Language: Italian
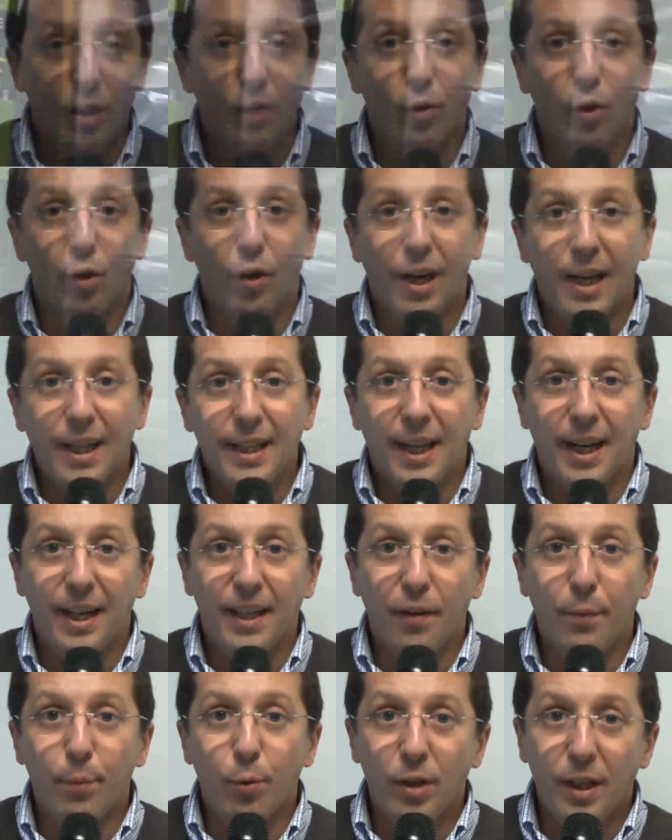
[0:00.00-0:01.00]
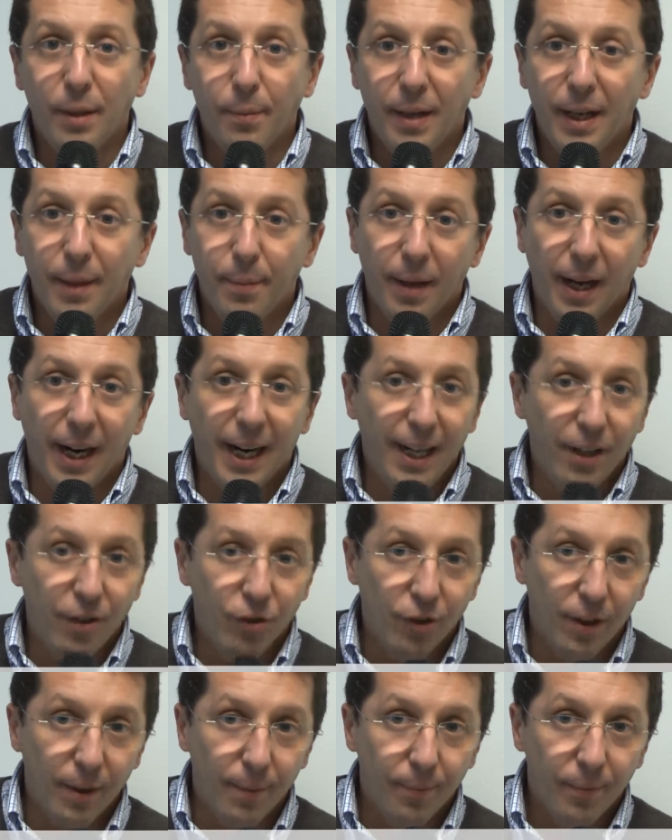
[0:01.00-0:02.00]
devono rendere disponibile per
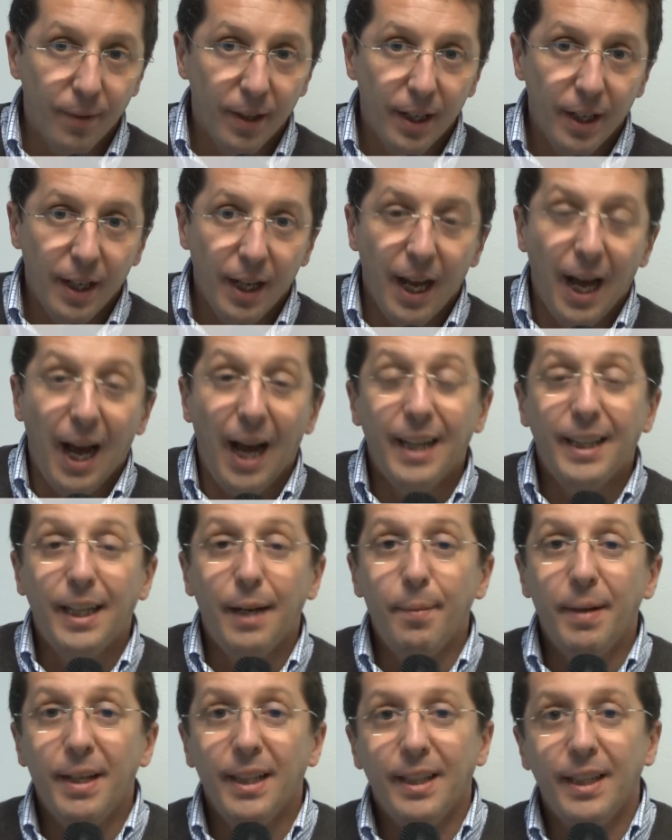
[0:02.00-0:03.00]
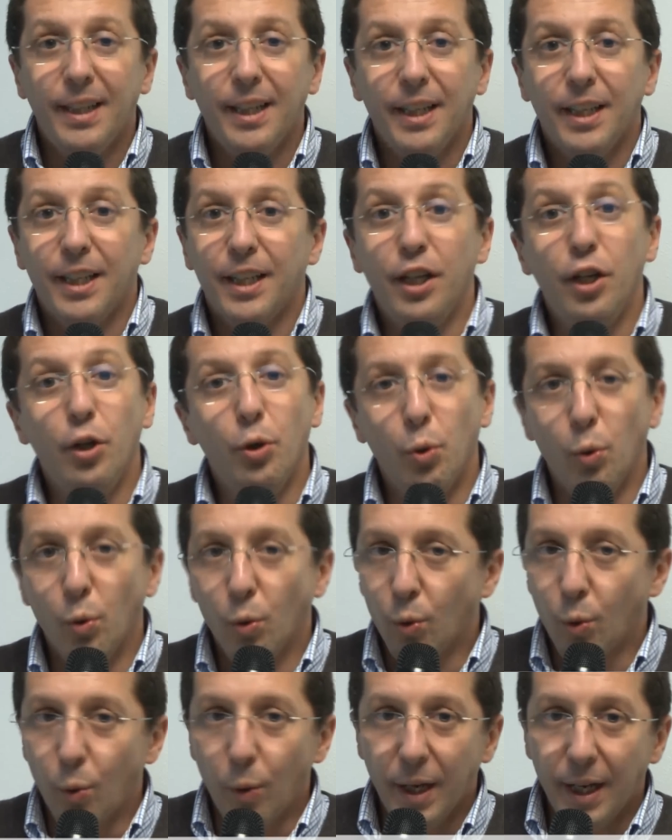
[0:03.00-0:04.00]
legge. Altrimenti
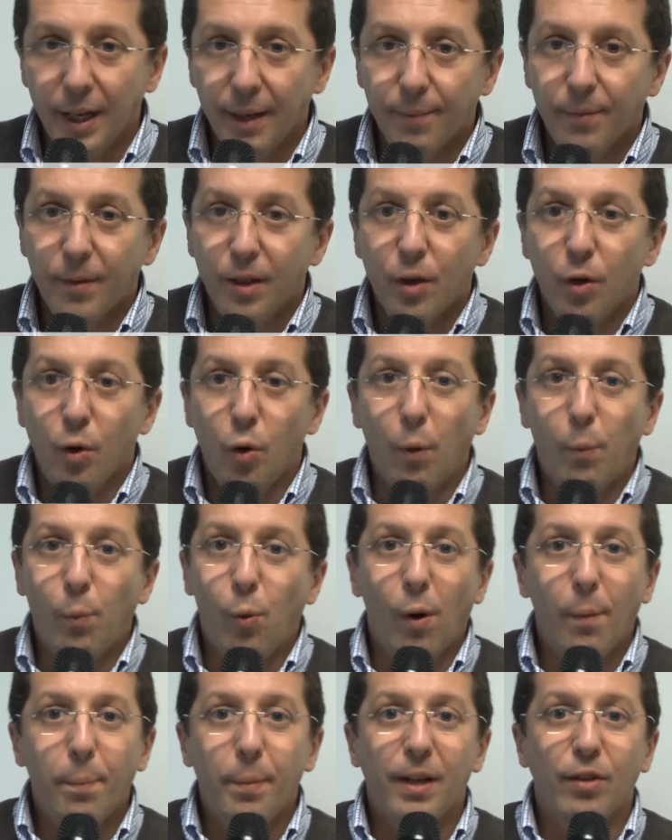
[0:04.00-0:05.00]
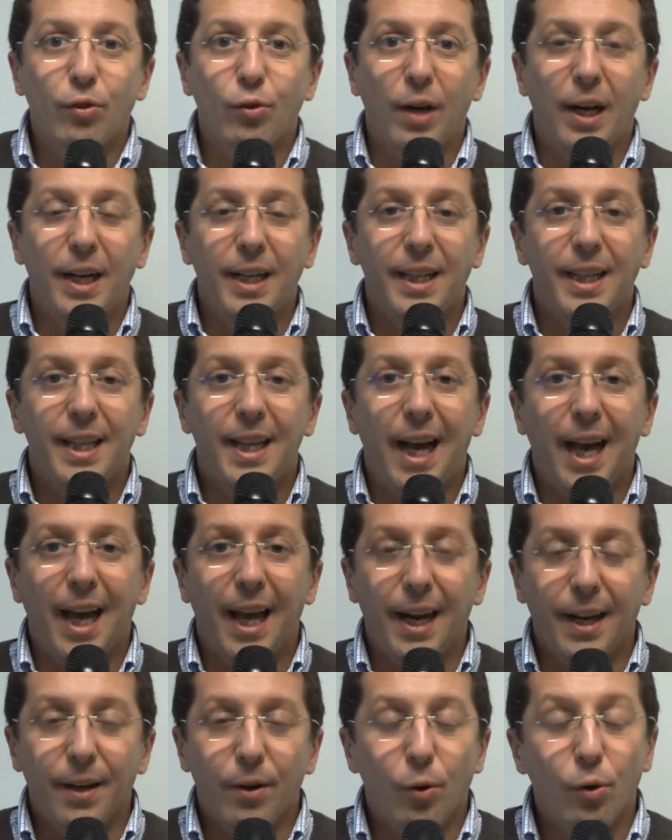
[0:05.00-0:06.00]
chiunque lo può
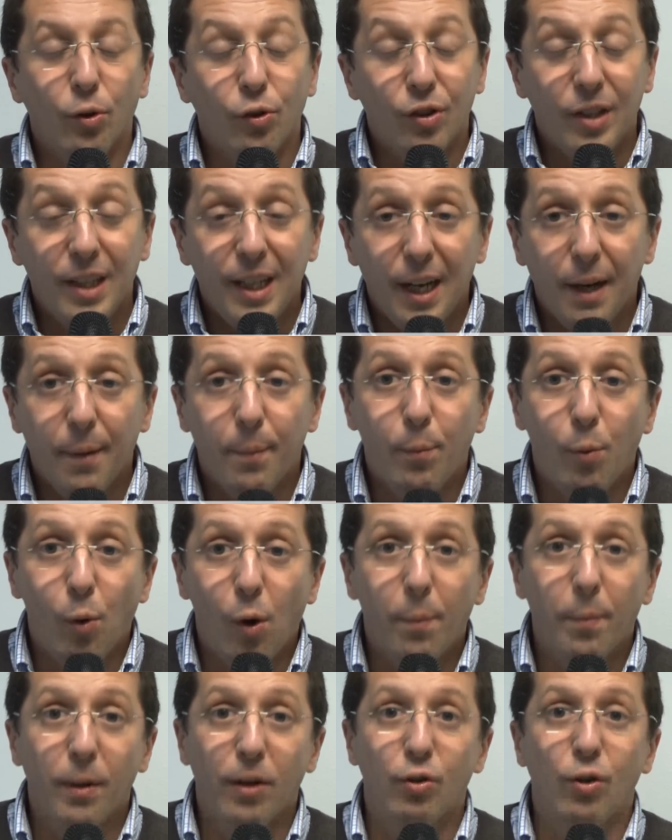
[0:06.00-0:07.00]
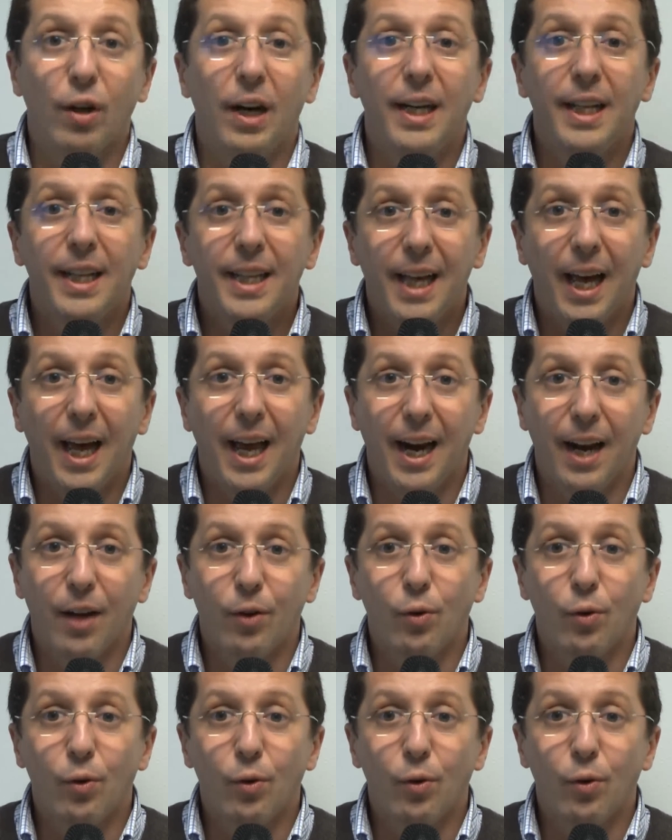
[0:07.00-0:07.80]
personalizzare, ossia può personalizzare la